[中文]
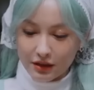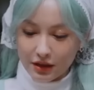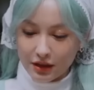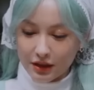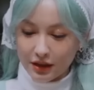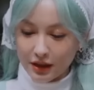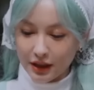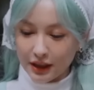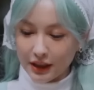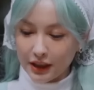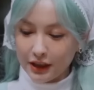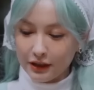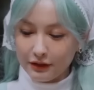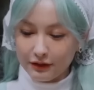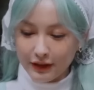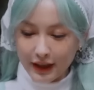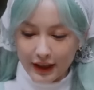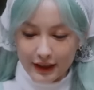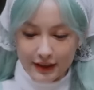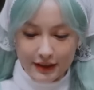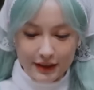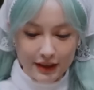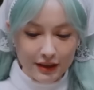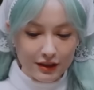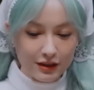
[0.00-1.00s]
是陈一晚
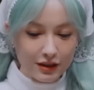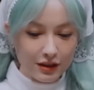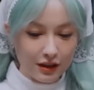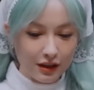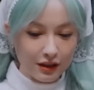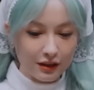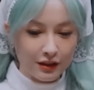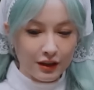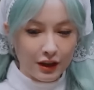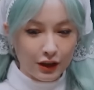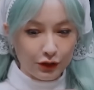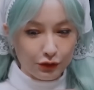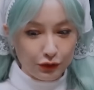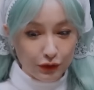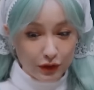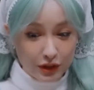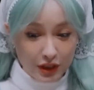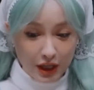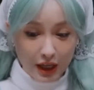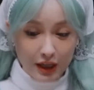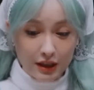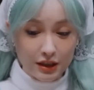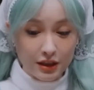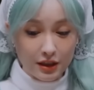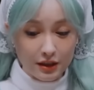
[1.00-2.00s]
先生，复
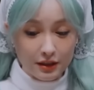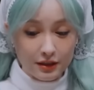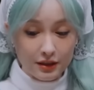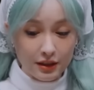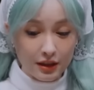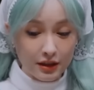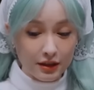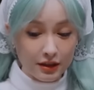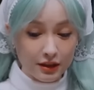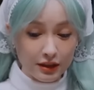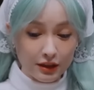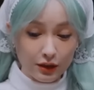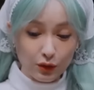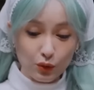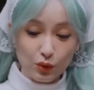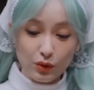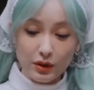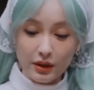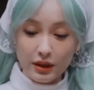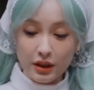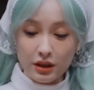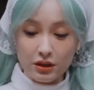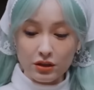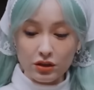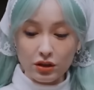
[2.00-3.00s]
查时间已过一